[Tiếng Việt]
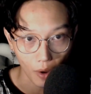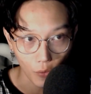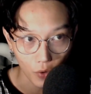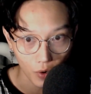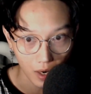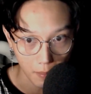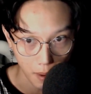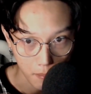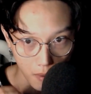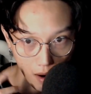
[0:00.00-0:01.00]
đâu, cho nên là
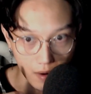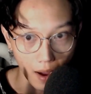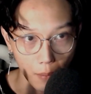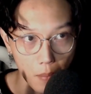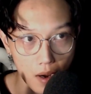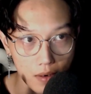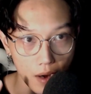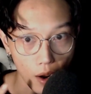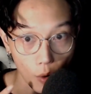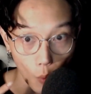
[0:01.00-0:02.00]
bà mở hẳn mắt
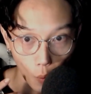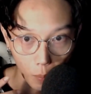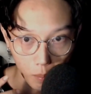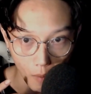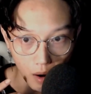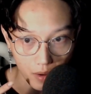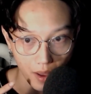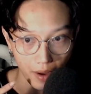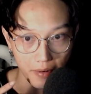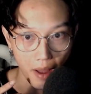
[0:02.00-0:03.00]
ra ngồi bật
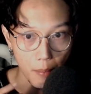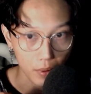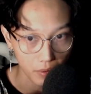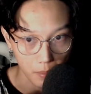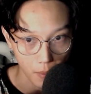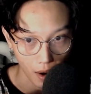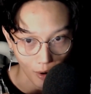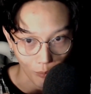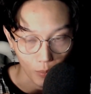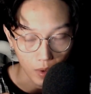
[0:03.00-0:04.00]
dậy để mà tìm bạn
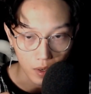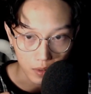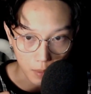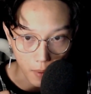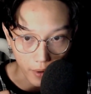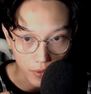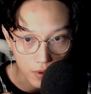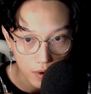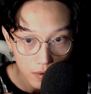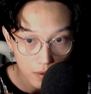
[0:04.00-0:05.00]
Hồng. Thì bà
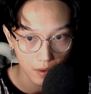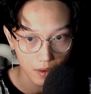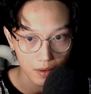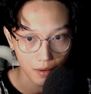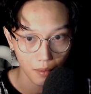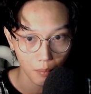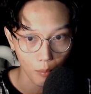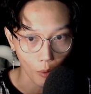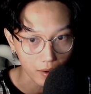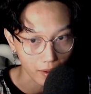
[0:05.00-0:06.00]
chứng kiến
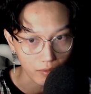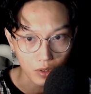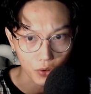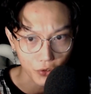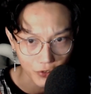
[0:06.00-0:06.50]
một cái cảnh tượng